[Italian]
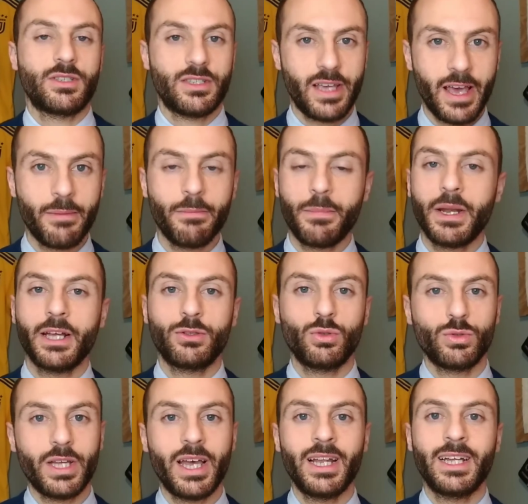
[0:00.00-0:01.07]
sempre a
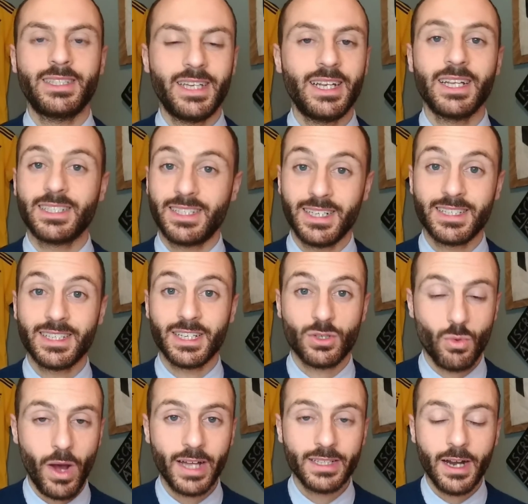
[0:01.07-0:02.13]
tutela della stessa
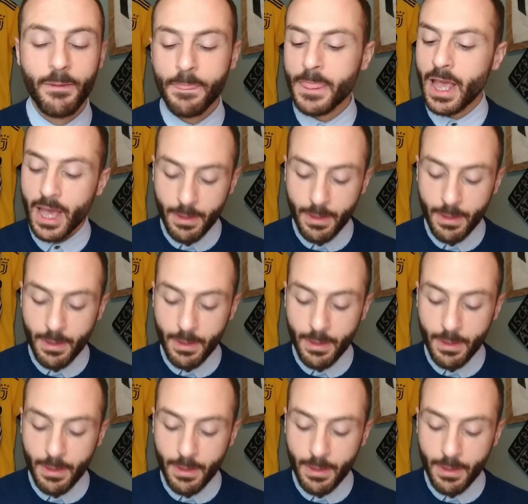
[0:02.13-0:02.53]
squadra,